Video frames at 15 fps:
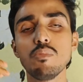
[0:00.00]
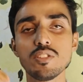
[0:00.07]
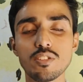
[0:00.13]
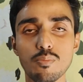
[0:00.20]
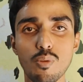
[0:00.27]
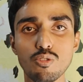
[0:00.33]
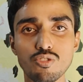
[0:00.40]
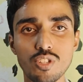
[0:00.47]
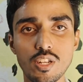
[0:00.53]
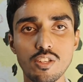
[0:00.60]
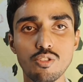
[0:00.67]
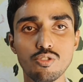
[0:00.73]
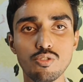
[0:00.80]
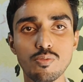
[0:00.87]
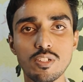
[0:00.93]
हम में से बहुत
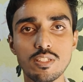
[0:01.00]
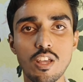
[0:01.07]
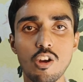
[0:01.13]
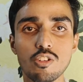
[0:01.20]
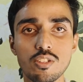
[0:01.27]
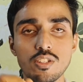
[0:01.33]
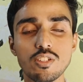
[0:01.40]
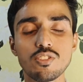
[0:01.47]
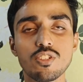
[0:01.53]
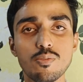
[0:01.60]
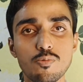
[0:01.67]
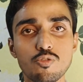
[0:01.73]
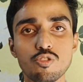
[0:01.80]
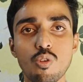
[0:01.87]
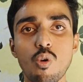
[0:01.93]
सारे यूट्यूबर्स क्या होते थे
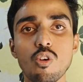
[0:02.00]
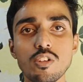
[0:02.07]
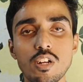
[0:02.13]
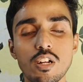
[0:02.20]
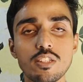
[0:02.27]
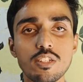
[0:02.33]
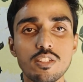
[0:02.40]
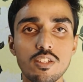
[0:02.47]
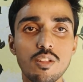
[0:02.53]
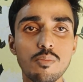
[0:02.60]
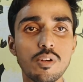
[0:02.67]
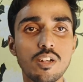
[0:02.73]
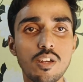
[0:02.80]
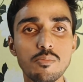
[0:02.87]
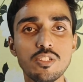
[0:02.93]
सिर्फ उसे ऑन कर
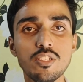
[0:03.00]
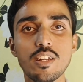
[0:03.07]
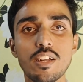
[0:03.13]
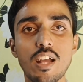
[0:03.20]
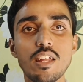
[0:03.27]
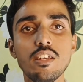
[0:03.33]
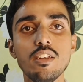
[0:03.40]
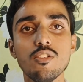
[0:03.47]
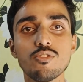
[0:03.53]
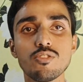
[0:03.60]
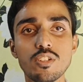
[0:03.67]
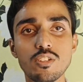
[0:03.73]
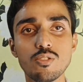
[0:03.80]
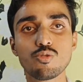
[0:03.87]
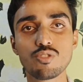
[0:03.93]
देते थे बट हमें जानकारी
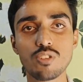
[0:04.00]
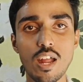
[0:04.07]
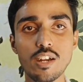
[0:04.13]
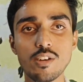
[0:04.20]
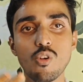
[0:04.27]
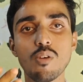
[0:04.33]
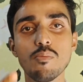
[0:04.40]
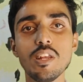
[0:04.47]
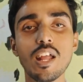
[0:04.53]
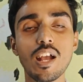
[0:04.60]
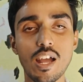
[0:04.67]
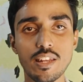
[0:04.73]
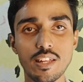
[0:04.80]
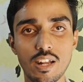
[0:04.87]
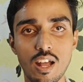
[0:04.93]
नहीं होती कि उस एड को
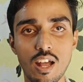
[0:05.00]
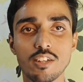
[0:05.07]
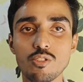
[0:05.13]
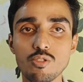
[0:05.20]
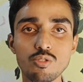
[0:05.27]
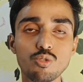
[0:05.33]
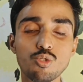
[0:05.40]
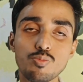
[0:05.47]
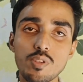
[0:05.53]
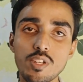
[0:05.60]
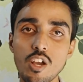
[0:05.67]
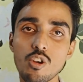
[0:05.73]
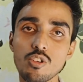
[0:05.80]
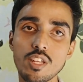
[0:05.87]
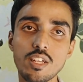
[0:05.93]
हमें लगाना कहाँ है क्योंकि
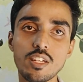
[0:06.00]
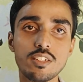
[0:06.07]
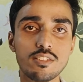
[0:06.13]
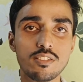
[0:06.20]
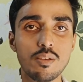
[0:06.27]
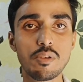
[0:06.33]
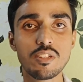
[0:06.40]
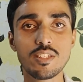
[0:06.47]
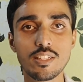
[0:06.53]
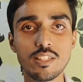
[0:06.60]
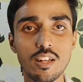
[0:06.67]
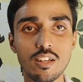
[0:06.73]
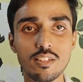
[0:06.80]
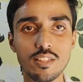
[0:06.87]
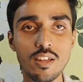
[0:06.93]
उसमें क्या होता है कि समय
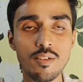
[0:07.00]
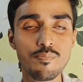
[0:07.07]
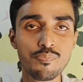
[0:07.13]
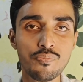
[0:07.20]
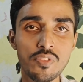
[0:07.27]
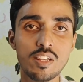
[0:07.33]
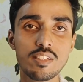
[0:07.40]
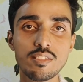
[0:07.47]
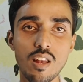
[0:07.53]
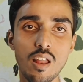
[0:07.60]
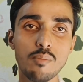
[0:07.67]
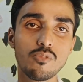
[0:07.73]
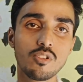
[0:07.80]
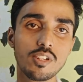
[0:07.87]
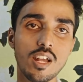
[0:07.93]
ज़्यादा लगता है
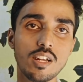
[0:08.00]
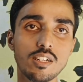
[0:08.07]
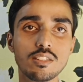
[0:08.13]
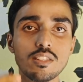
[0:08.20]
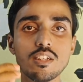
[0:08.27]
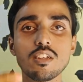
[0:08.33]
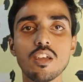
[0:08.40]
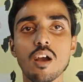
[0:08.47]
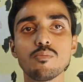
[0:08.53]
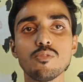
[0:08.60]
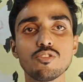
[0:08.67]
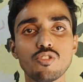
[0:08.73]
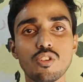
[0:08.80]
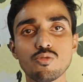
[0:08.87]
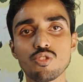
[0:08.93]
इसलिए हम लोग क्या करते हैं कि
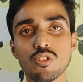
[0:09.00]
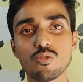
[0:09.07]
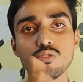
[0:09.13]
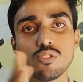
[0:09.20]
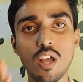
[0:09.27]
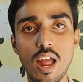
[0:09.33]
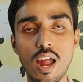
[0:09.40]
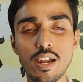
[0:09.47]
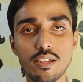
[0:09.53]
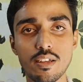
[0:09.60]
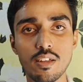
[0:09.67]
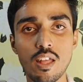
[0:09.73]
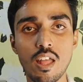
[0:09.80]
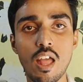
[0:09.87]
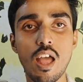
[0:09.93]
हम लोग जो है उसे खुद
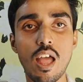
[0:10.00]
एड